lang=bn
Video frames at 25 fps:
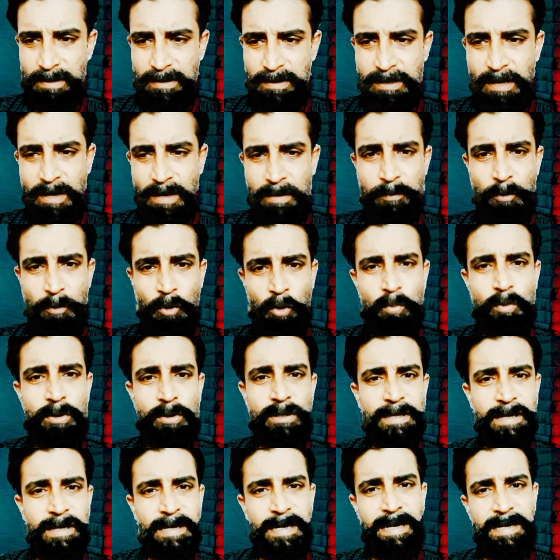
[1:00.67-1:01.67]
যার
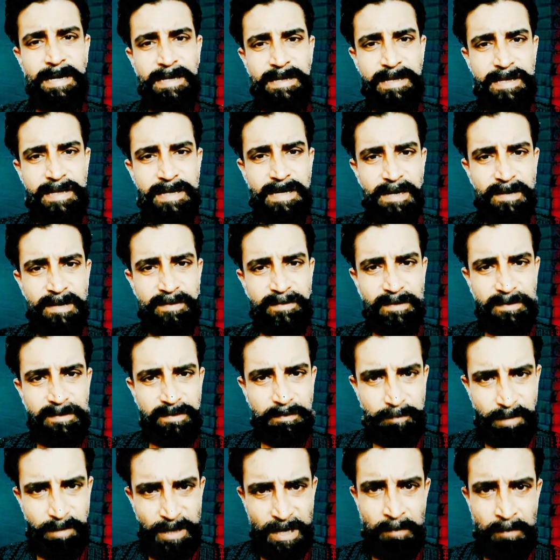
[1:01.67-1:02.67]
পরবর্তীকালে একটি ছেলের
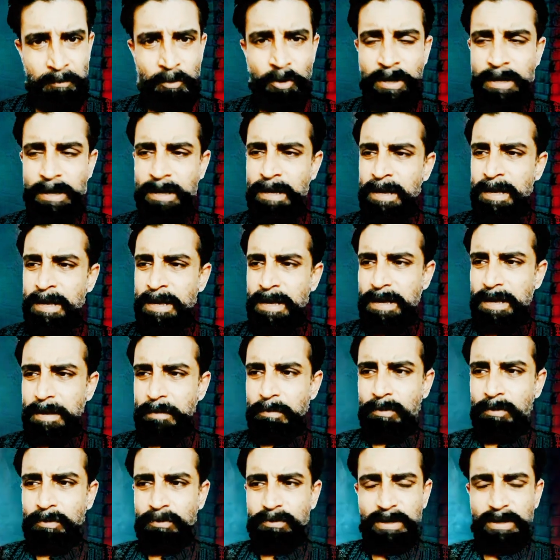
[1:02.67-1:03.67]
সাথে প্রেম হয়
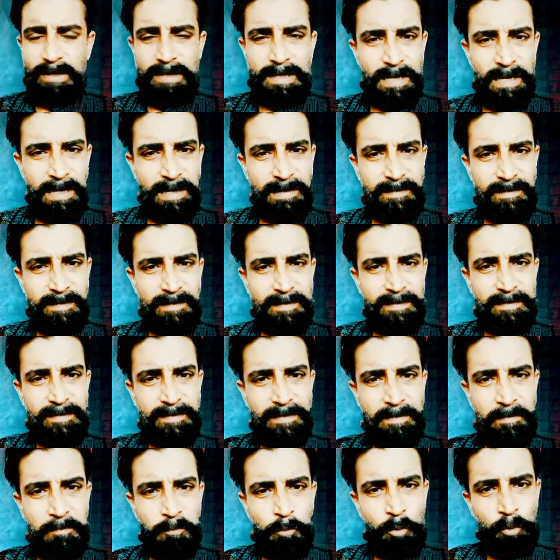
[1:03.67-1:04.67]
এবং সেই ছেলেটির সাথে
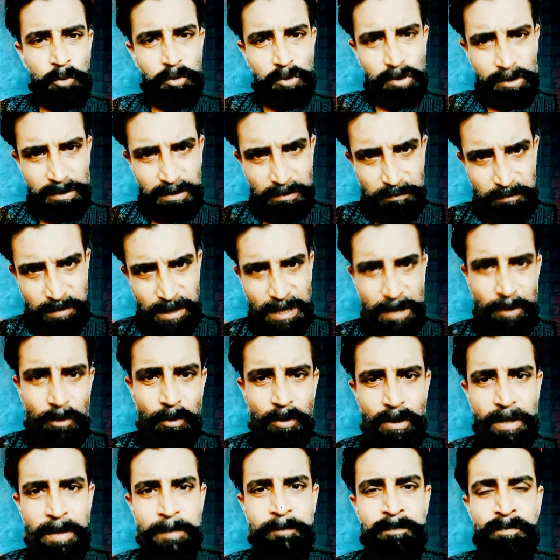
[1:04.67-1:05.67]
সে মন থেকে বিয়ে
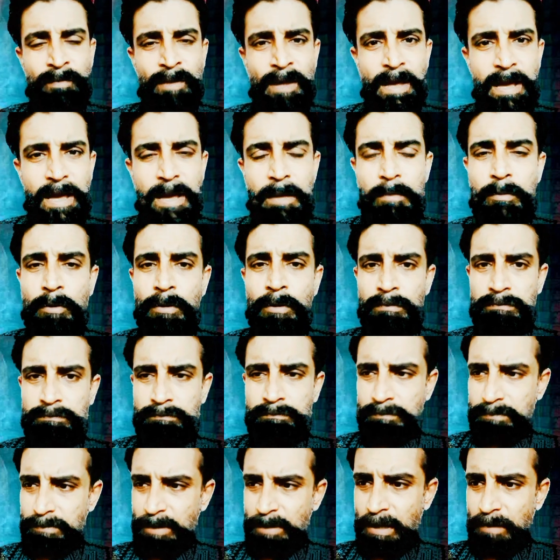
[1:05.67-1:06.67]
করে এবং
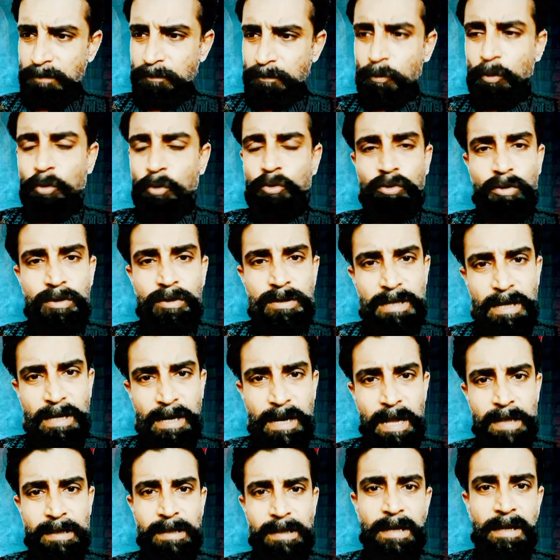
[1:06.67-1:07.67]
তার
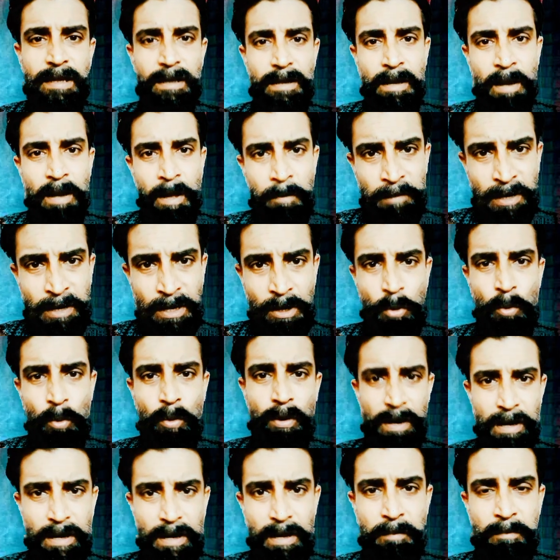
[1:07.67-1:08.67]
ফুলসজ্জার রাতেই গ্রামের
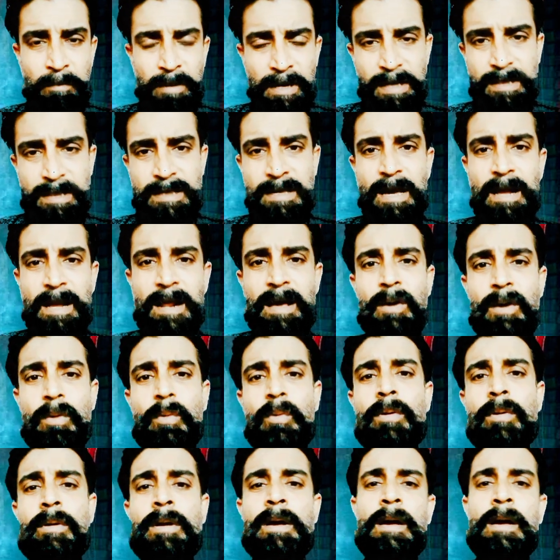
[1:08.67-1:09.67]
লোকেরা মানে যারা
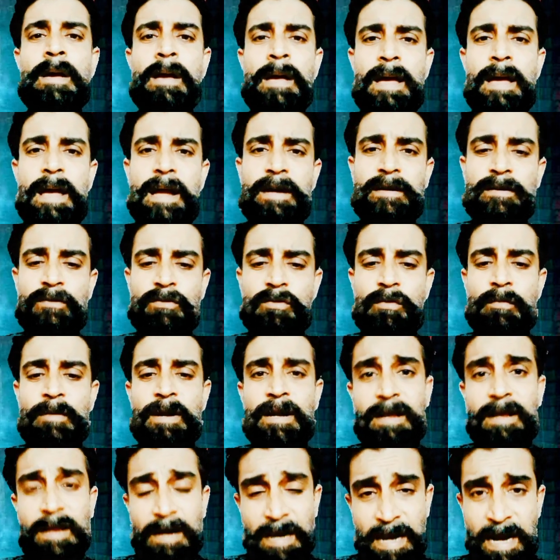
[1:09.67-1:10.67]
ওর একটা
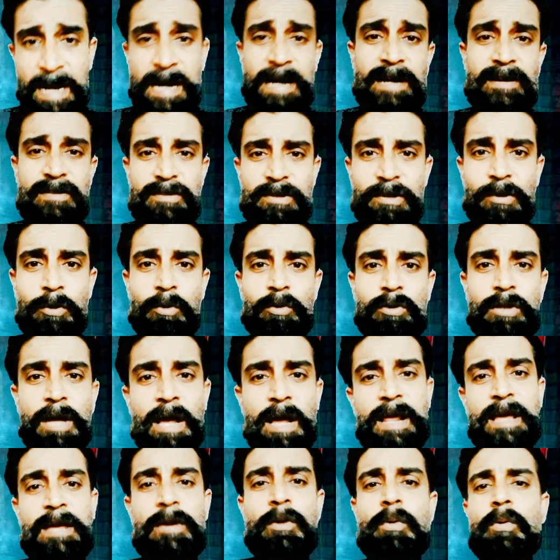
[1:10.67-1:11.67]
সময় ক্লায়েন্ট ছিল
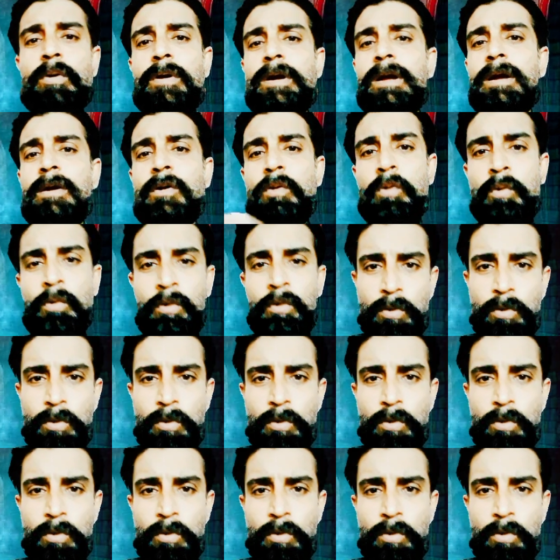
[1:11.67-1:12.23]
তারাই ওকে খুন